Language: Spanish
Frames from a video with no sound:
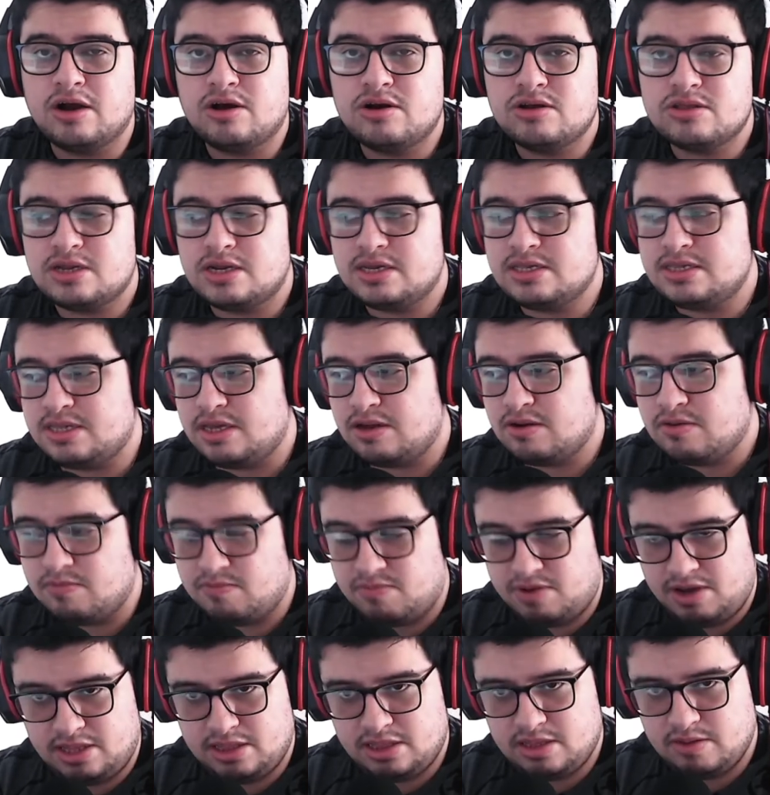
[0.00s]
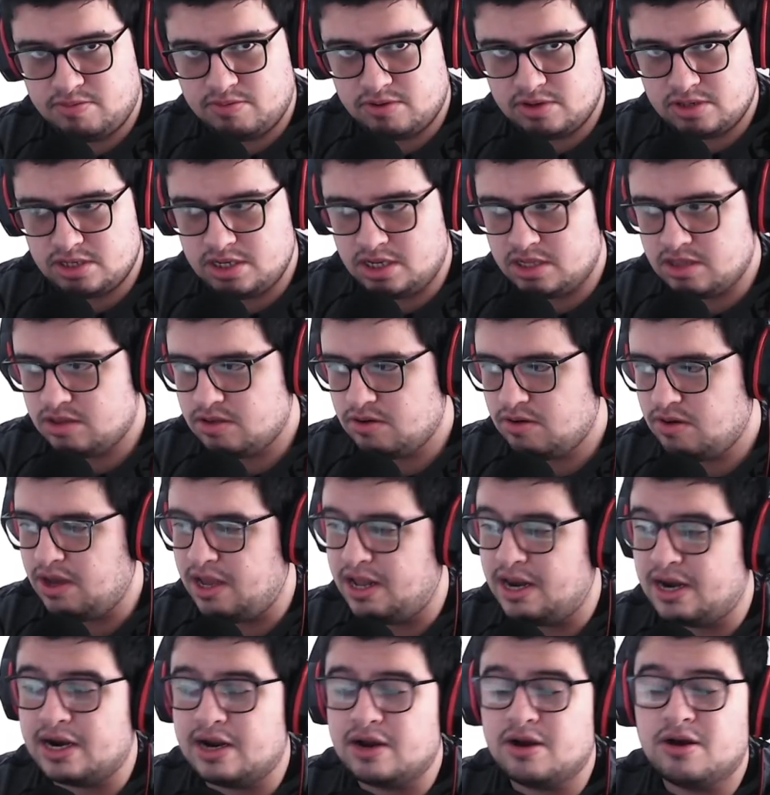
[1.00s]
3 tiene un 20%,
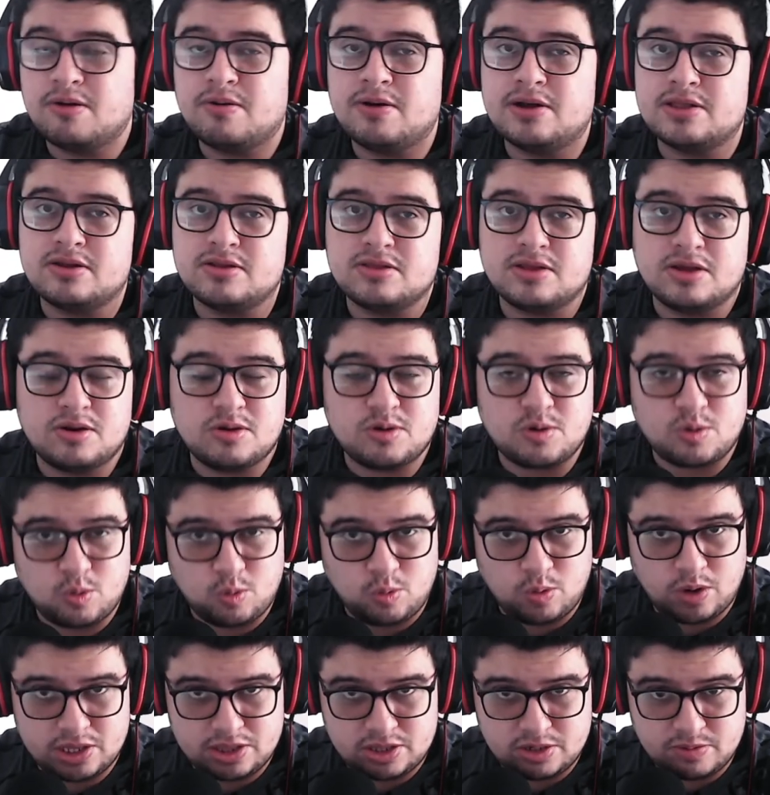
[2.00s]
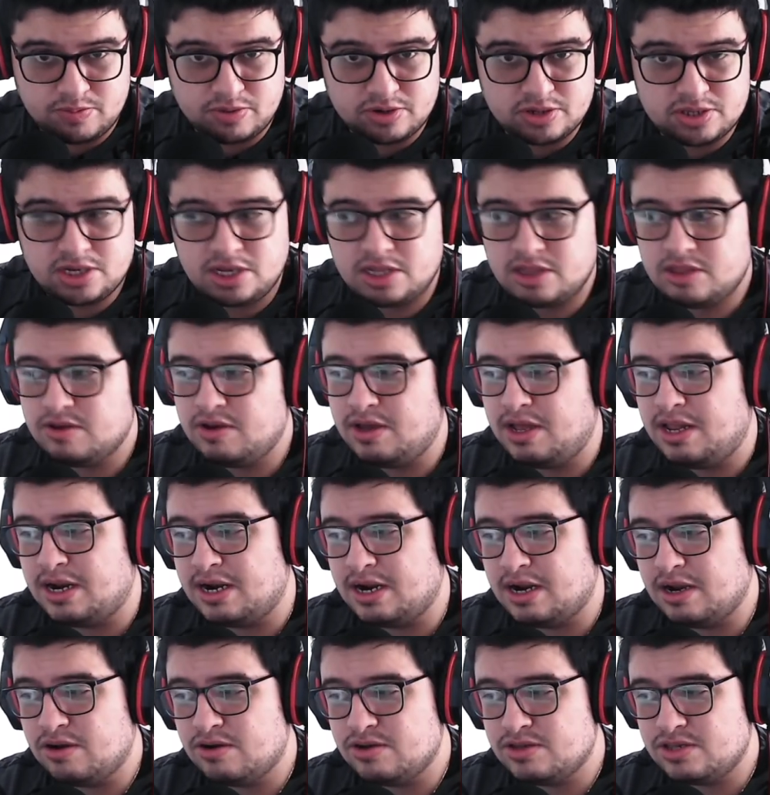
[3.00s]
el rango 4 tiene un 4% y el rango